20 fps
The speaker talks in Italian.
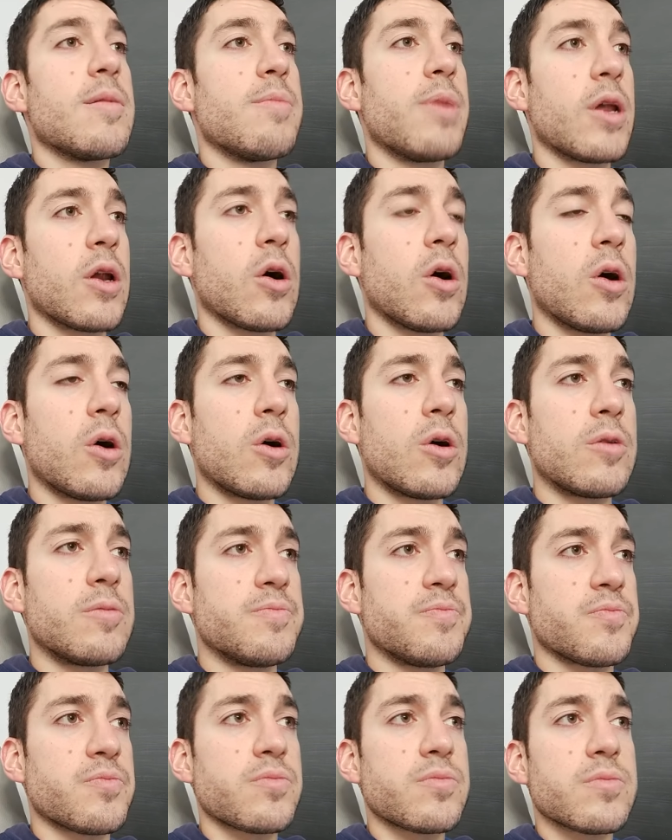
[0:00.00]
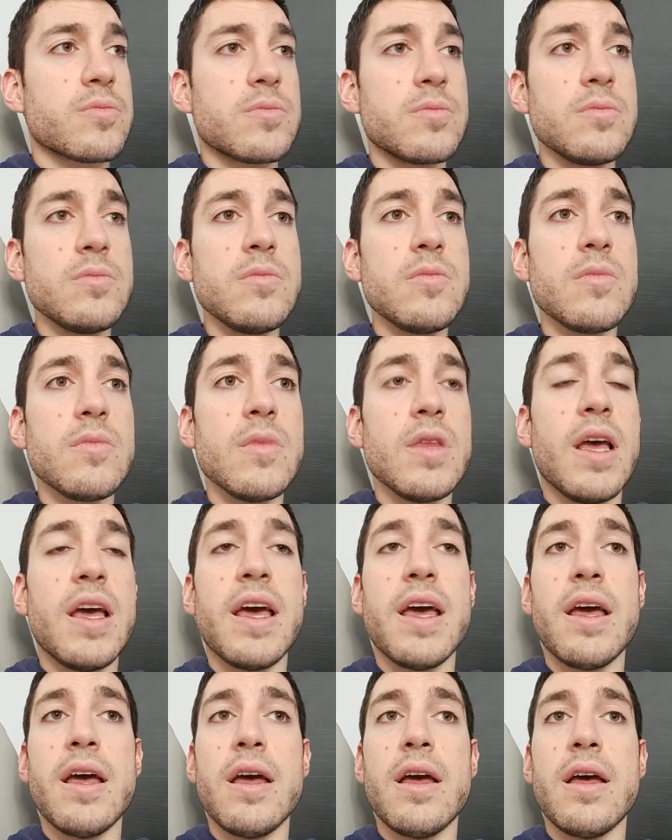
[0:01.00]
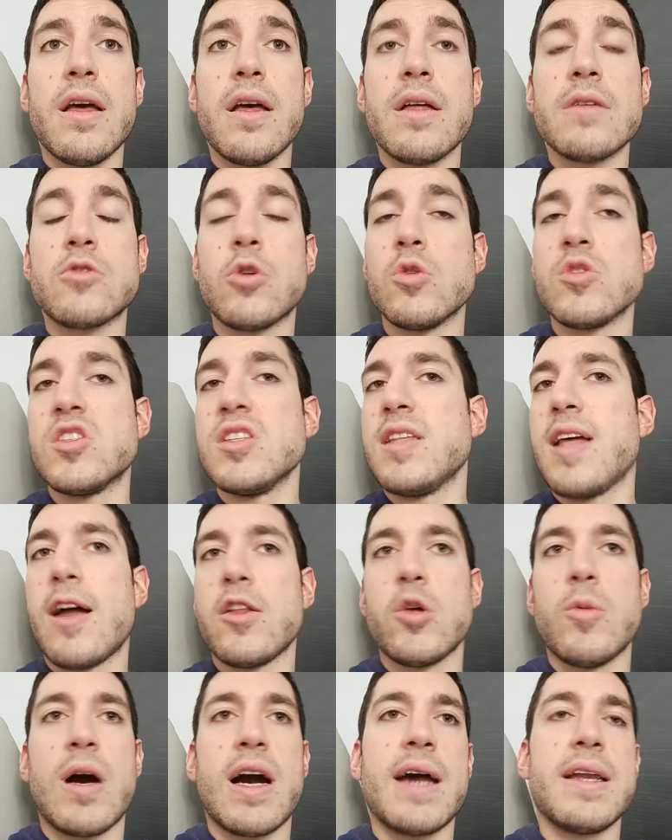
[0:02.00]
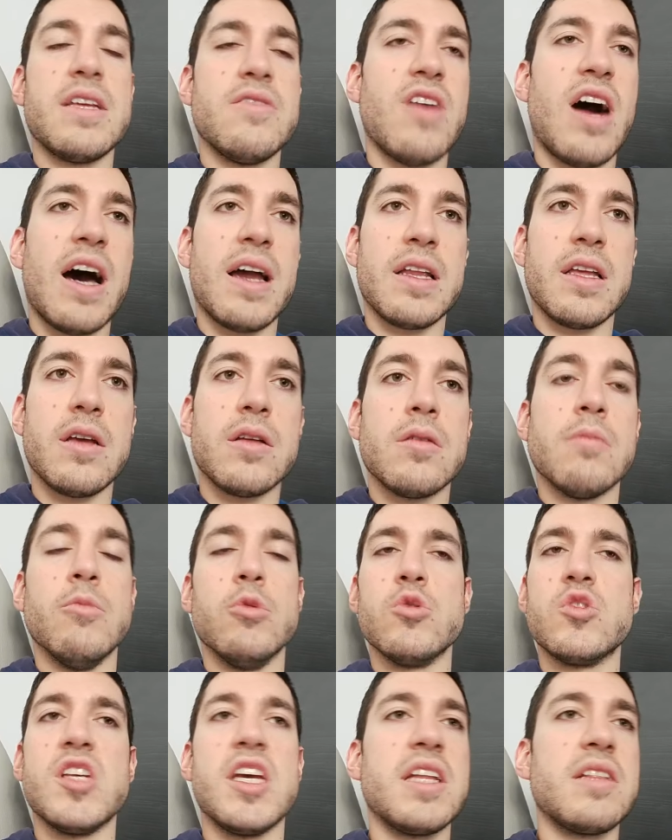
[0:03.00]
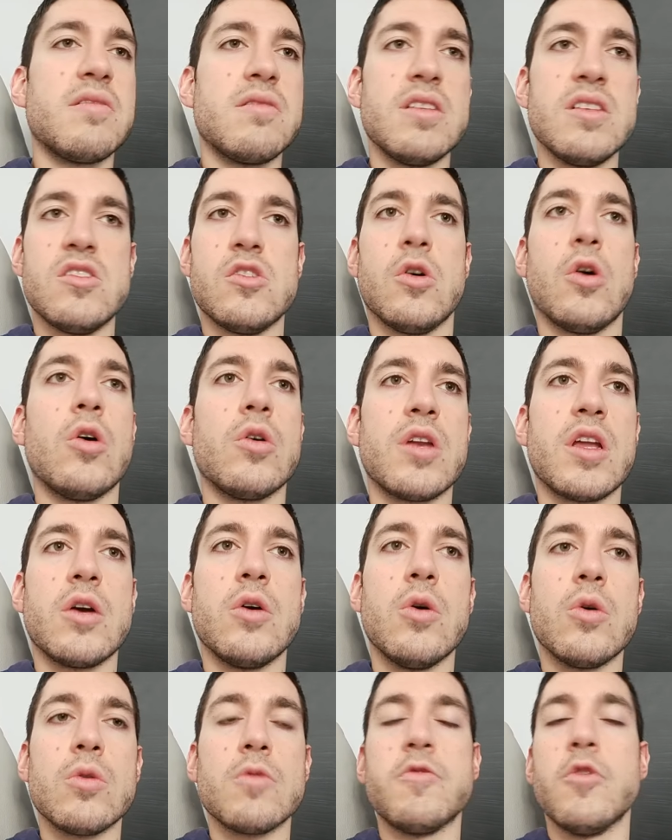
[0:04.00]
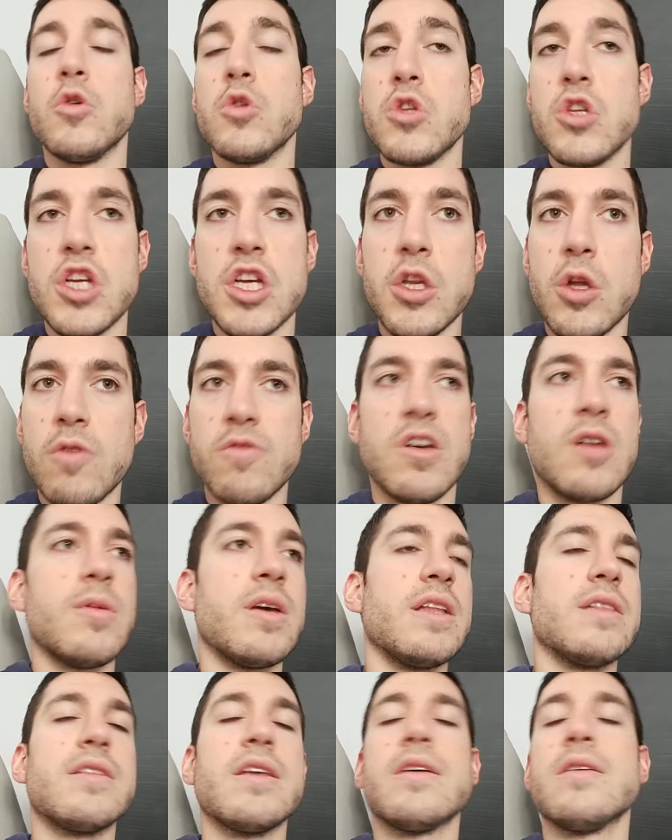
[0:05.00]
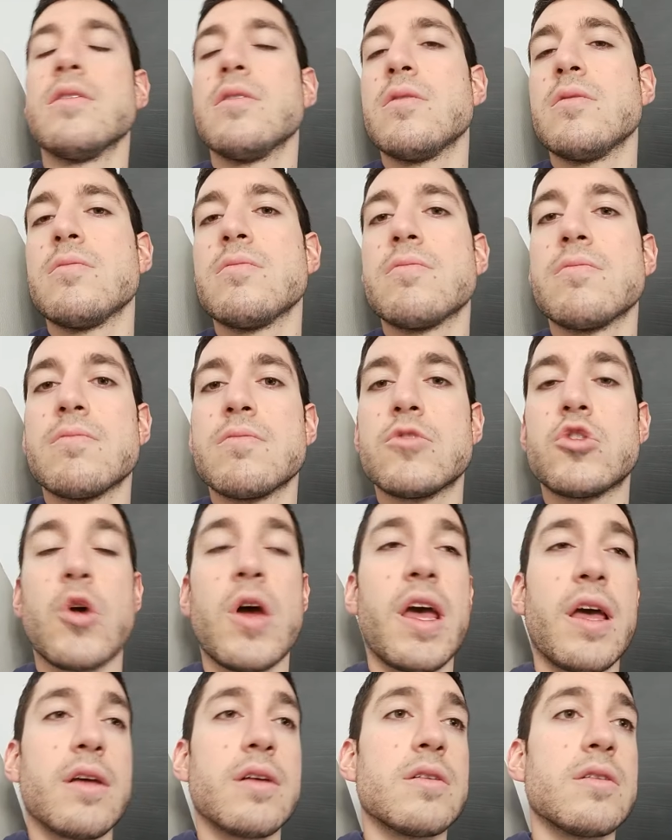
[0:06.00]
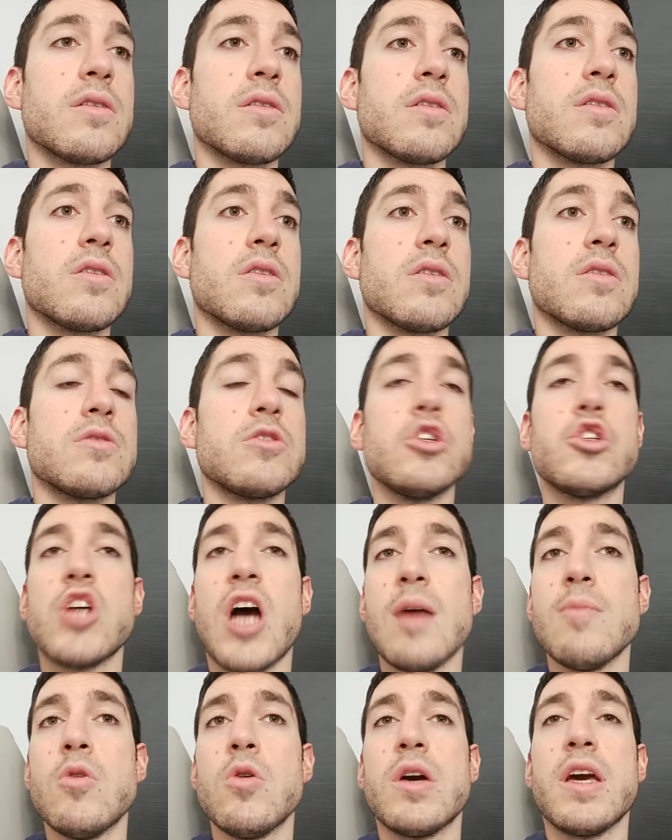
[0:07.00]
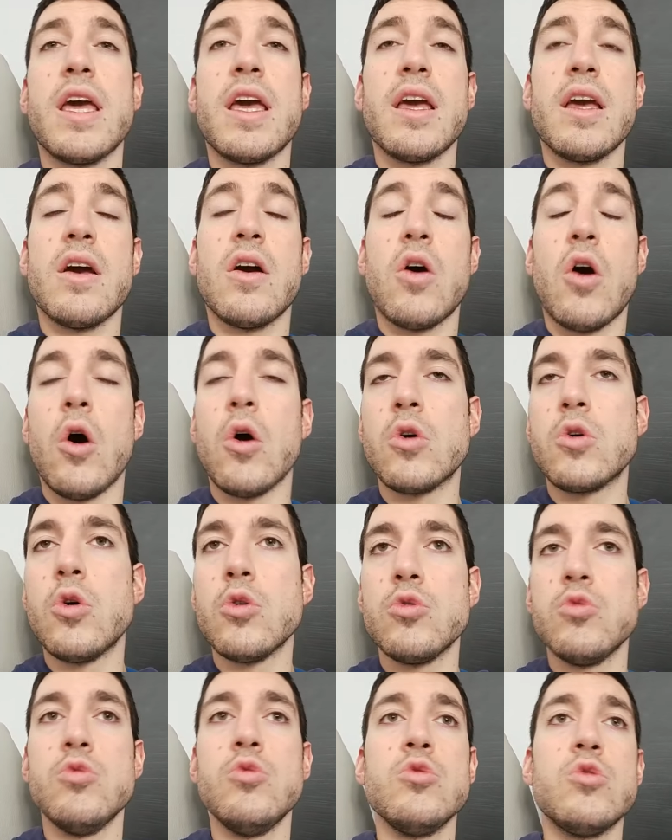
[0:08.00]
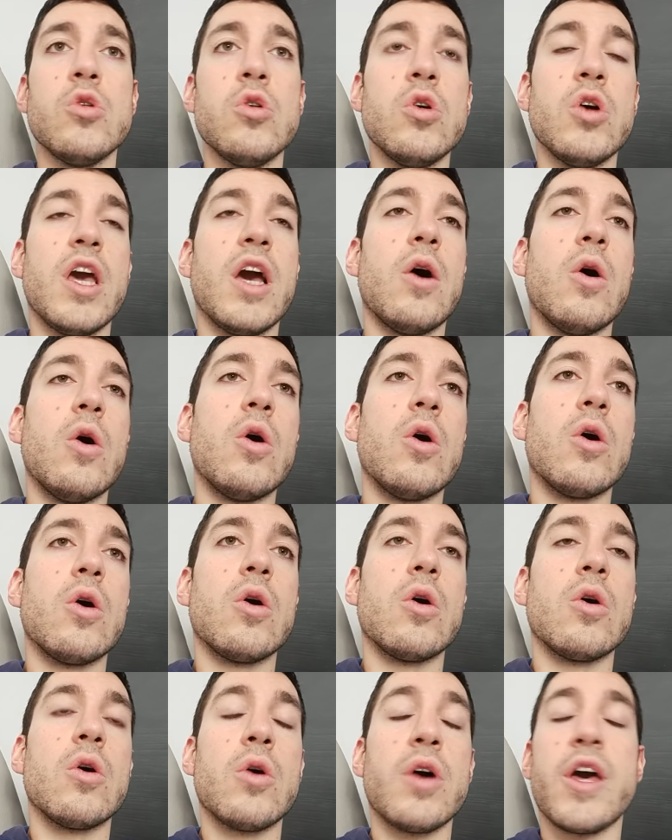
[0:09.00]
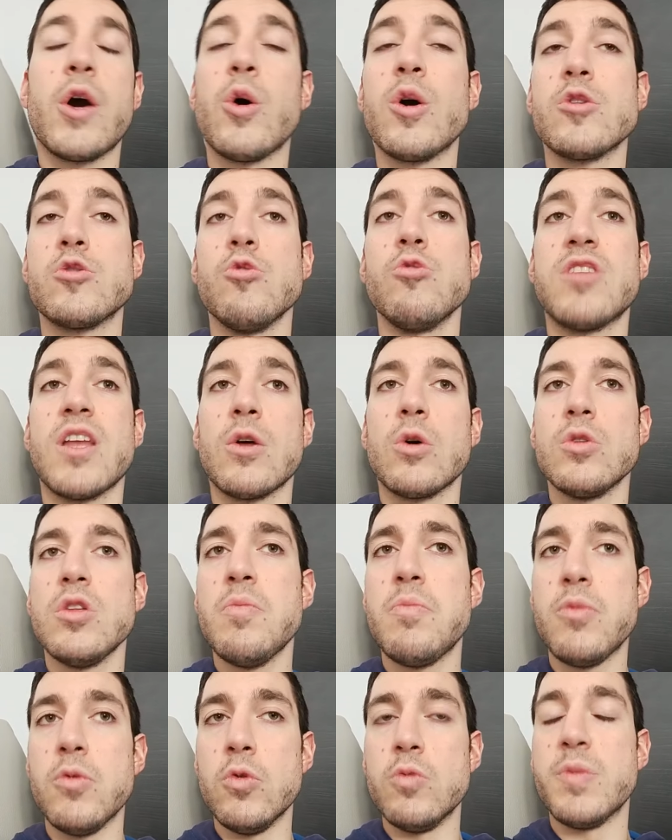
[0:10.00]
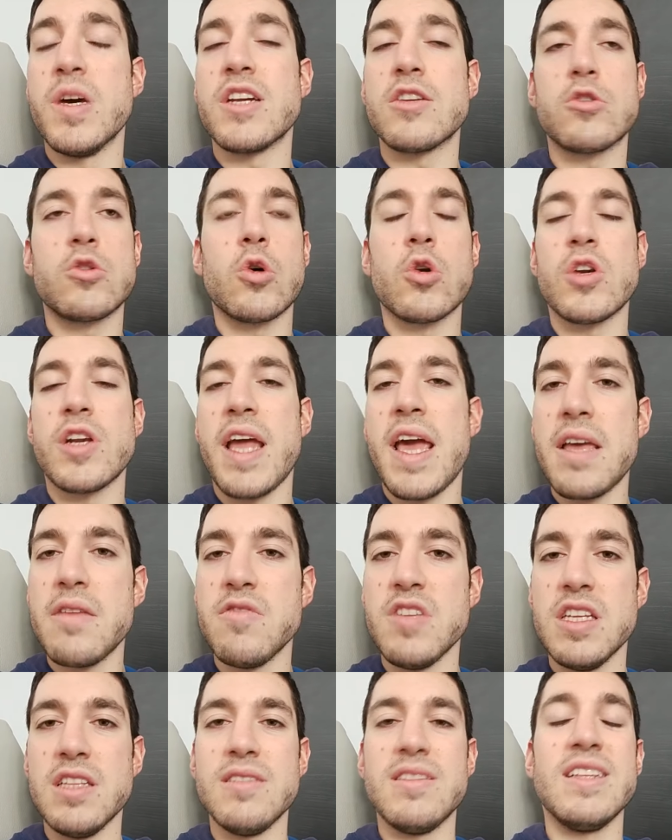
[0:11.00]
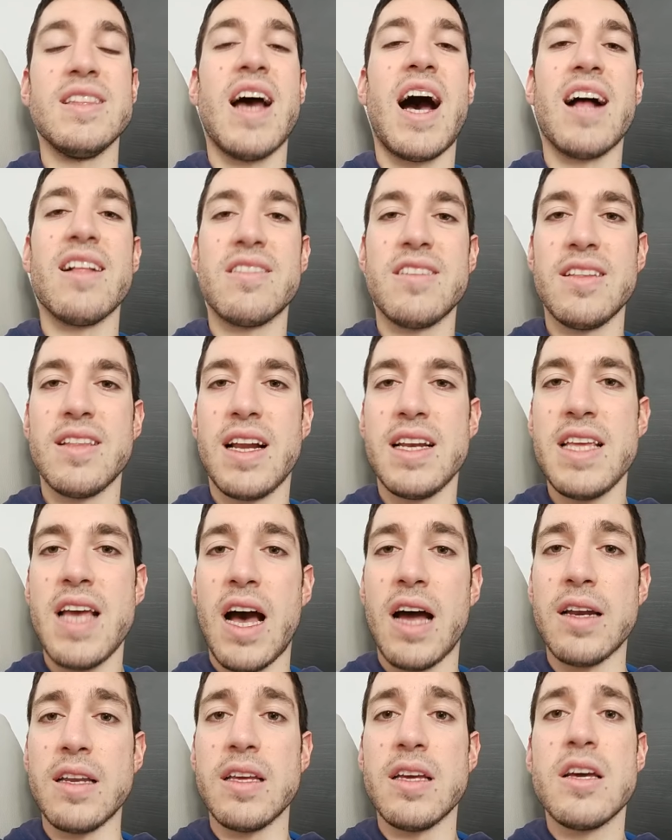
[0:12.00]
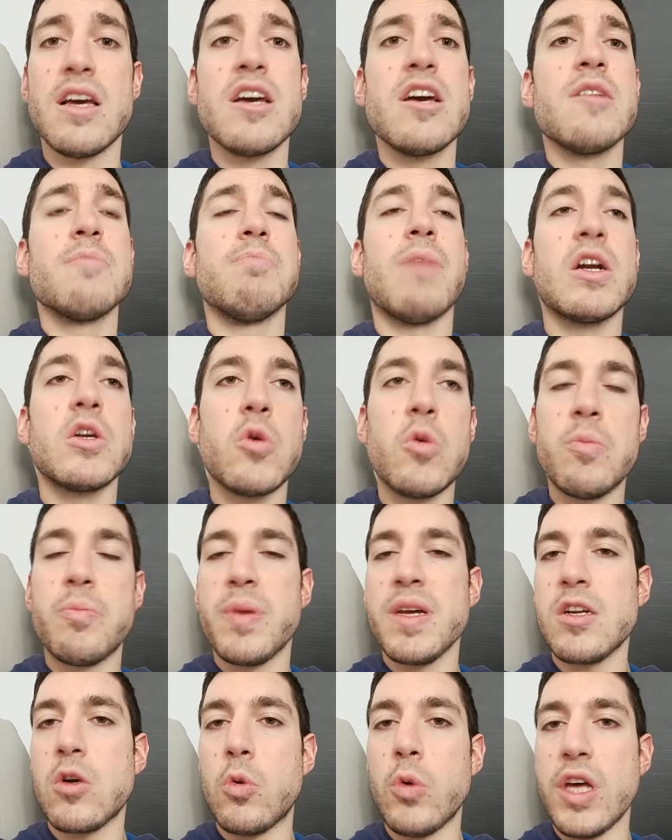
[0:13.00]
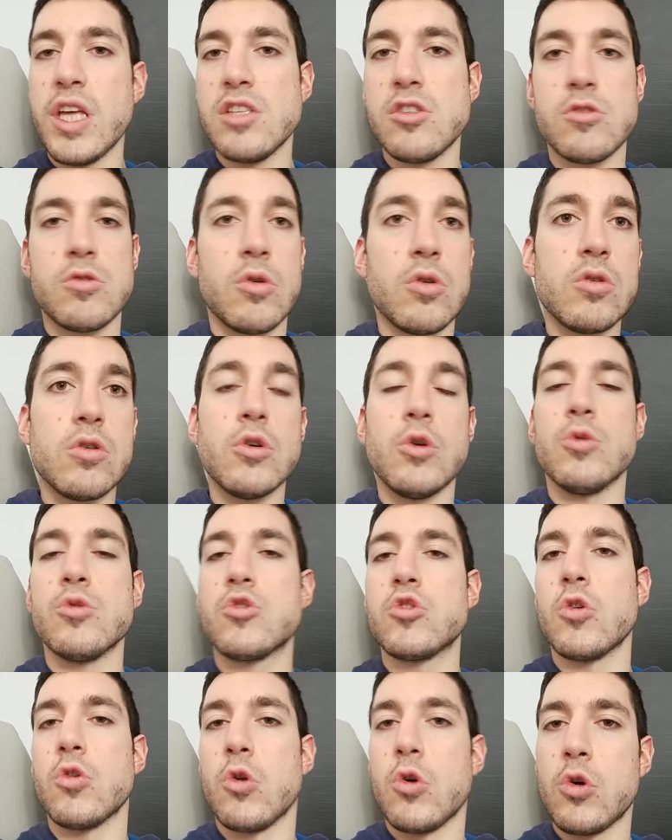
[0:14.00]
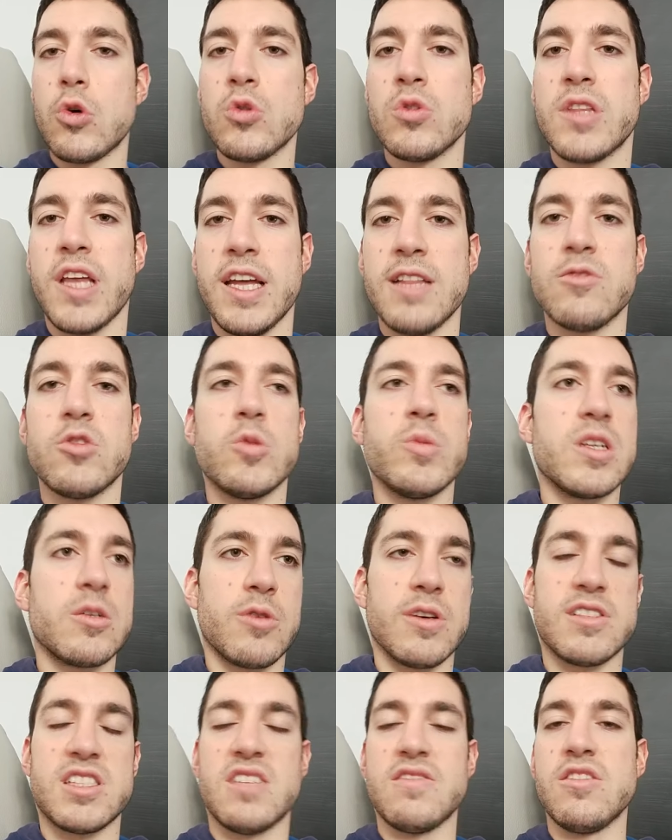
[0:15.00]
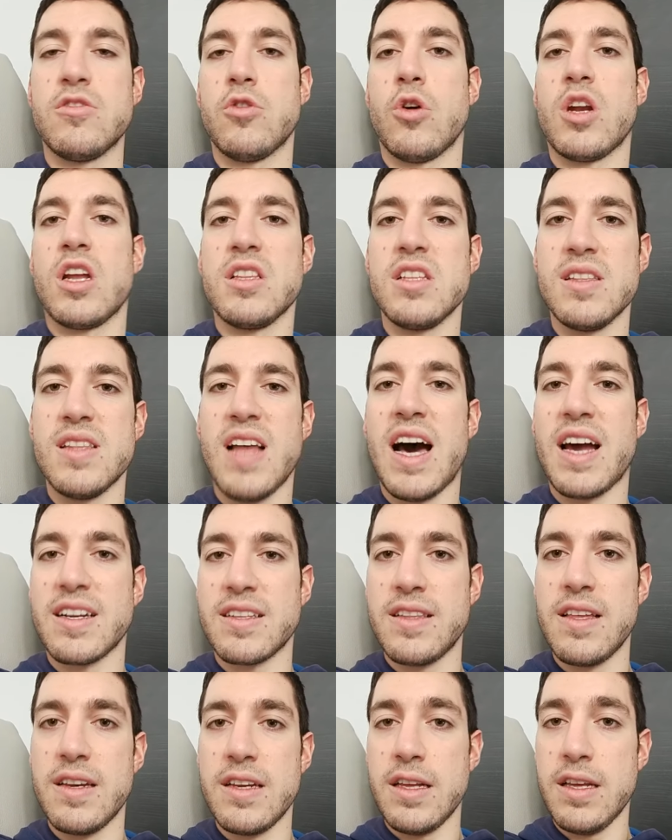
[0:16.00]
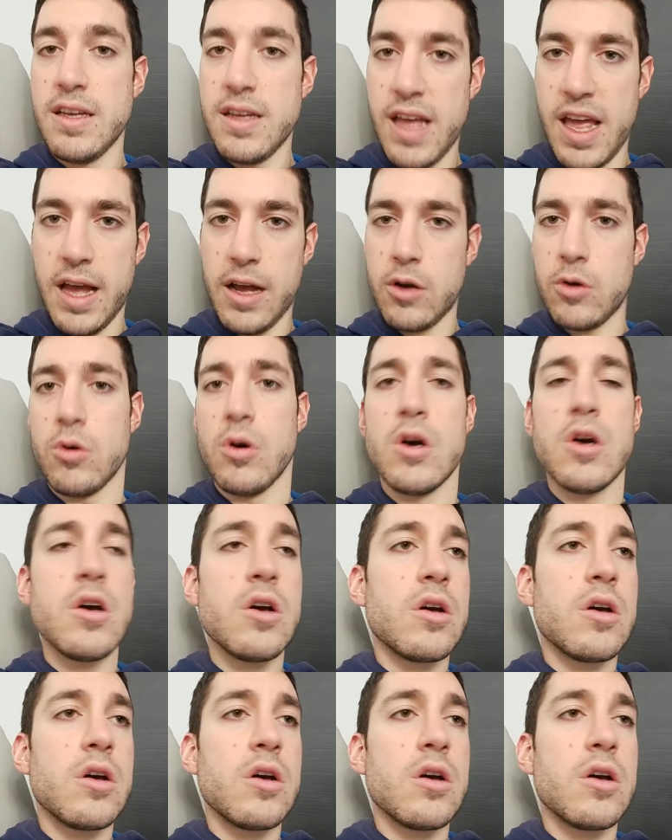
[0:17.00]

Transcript: Però eh, considerando magari i vari Musetti, Sonico, Fognini ovviamente, cioè diciamo che ho goduto e ho, e ho esultato di più per tornei vinti da altri italiani, ma non per questo non sono contento per questa vittoria di Darderi, ecco.